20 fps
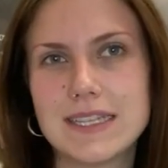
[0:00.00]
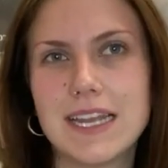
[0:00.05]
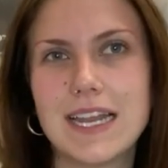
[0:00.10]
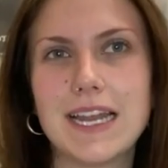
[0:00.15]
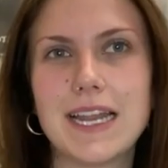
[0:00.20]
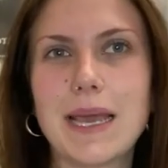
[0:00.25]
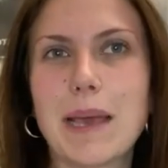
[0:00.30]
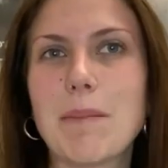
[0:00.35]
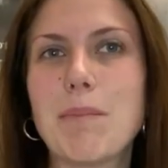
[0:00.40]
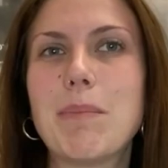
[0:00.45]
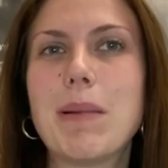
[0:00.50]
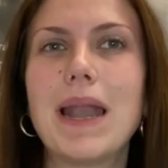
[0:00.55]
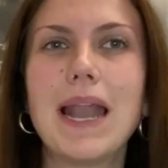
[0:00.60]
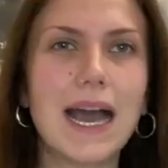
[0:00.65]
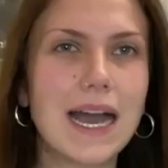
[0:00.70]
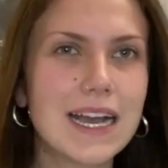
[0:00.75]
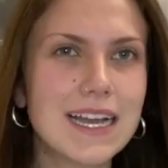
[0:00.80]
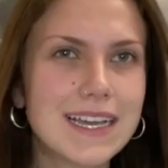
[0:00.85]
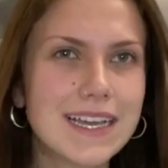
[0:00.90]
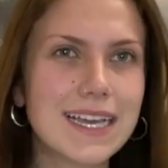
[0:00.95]
delle
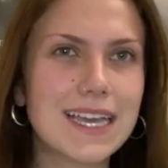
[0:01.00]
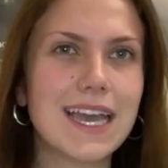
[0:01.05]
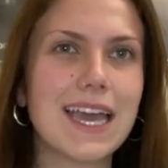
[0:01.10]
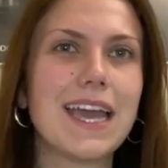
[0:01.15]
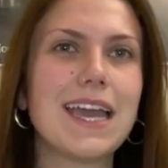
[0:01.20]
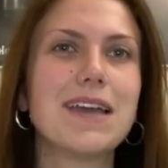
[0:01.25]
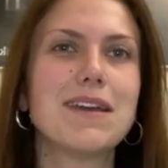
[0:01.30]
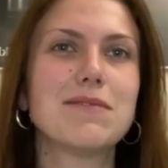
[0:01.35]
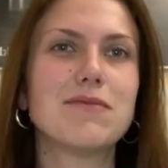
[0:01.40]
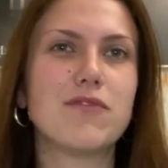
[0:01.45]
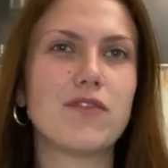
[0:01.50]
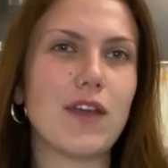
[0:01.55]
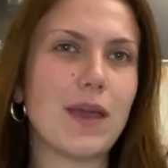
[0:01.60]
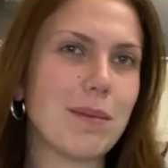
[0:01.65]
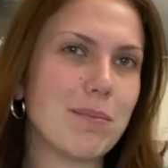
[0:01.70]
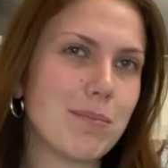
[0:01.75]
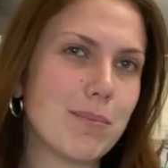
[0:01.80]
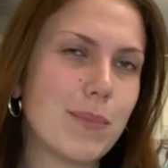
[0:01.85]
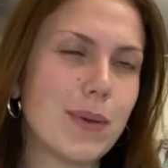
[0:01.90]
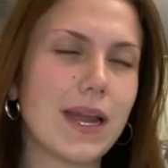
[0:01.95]
placche,
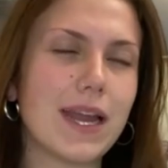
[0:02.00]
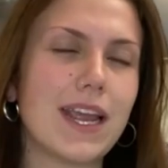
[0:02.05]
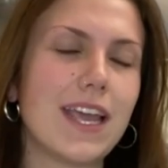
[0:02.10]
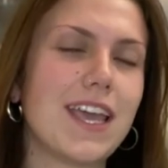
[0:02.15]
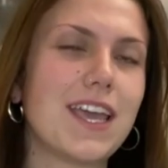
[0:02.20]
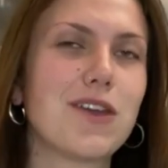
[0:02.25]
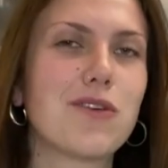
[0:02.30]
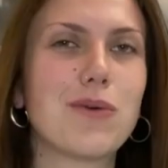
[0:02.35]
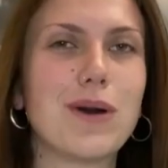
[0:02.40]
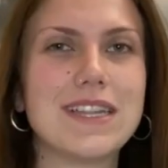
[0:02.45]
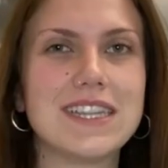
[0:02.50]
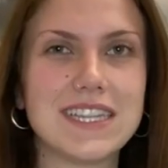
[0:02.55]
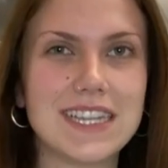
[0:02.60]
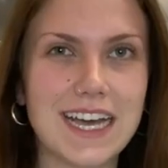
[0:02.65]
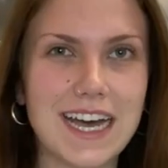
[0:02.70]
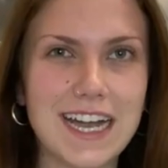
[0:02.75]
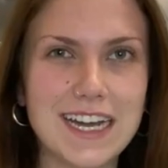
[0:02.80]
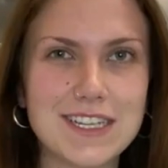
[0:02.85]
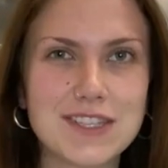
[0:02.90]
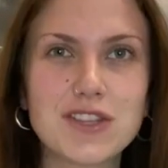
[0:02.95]
febbre e
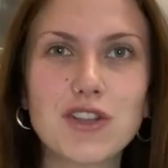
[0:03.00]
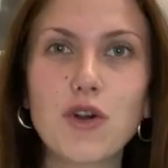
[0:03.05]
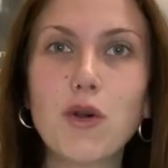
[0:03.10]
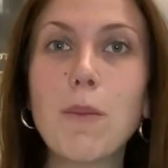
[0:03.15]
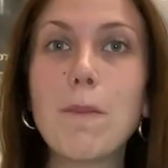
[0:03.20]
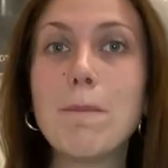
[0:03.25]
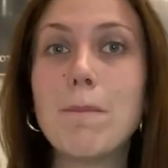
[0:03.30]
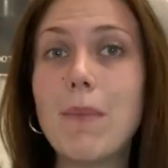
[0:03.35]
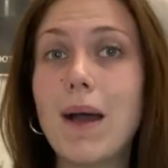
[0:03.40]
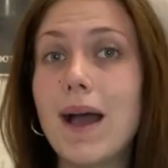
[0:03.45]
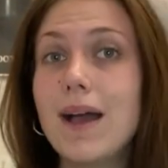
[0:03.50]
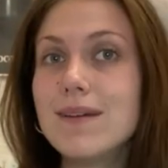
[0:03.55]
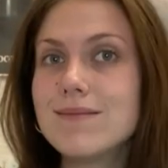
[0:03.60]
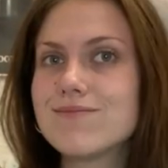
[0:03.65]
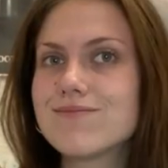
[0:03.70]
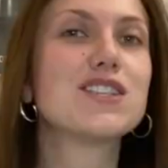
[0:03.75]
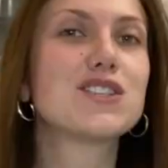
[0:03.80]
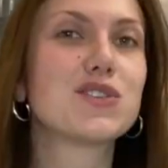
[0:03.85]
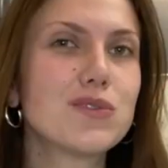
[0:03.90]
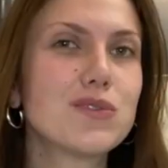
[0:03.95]
quant'altro,
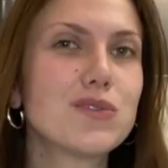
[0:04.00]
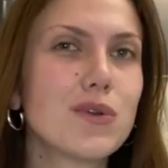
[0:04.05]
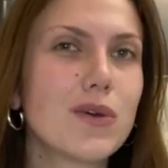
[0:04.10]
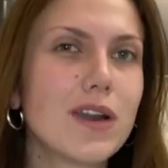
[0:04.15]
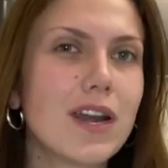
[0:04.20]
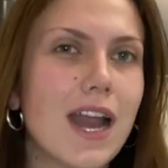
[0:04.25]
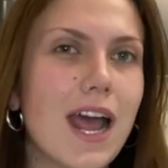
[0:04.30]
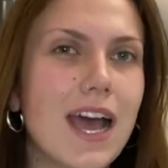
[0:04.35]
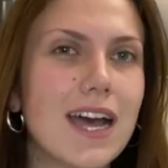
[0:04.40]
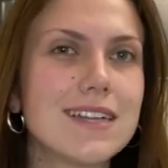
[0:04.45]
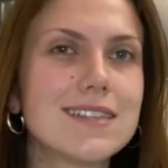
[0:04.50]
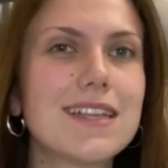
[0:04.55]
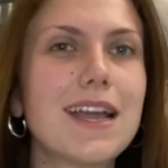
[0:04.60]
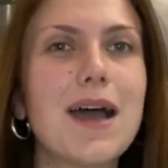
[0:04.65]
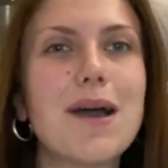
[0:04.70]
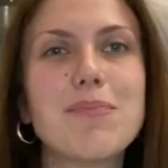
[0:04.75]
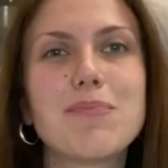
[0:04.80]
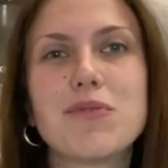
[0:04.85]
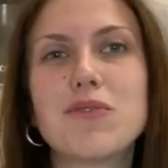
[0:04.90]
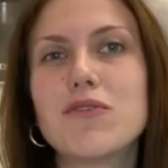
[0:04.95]
ma sono
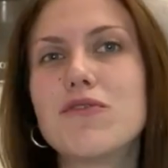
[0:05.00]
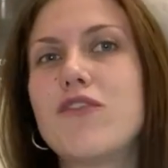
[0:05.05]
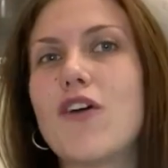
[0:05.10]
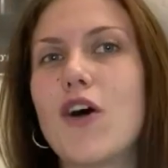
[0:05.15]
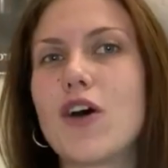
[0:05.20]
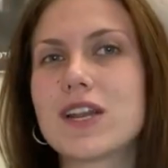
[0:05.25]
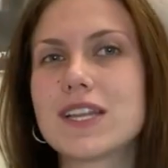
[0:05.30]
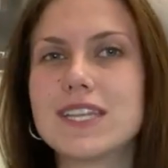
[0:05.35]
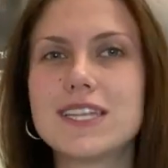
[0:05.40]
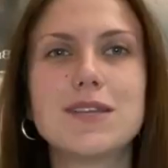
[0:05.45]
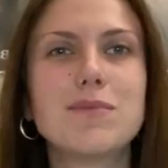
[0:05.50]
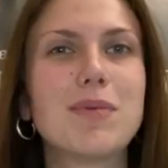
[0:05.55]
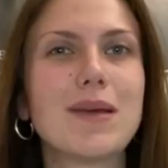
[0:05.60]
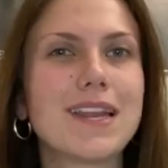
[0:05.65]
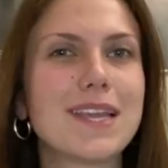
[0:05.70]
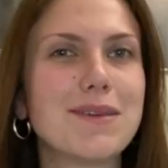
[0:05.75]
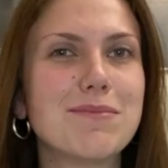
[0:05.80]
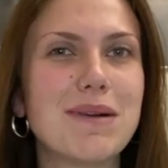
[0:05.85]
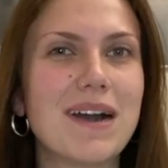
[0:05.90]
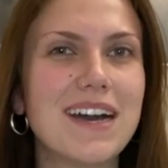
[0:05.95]
tornata più forte di
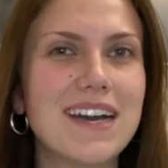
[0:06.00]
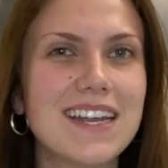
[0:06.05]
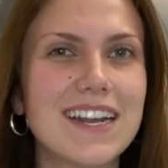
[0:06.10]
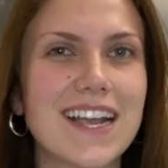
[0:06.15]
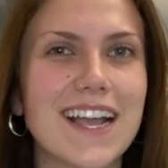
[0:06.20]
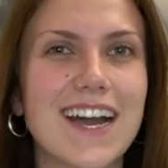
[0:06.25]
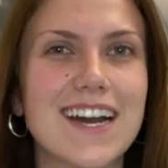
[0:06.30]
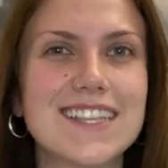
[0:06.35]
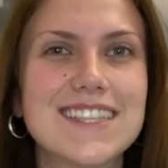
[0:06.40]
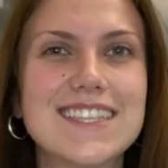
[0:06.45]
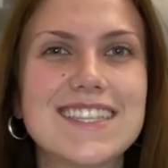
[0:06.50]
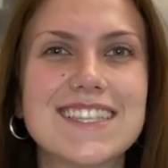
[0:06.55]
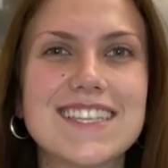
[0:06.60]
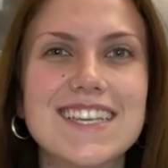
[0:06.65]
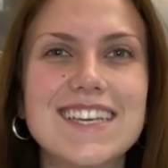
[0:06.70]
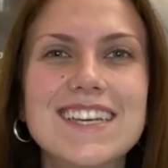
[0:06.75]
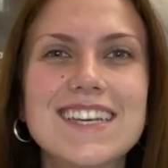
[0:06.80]
prima ragazzi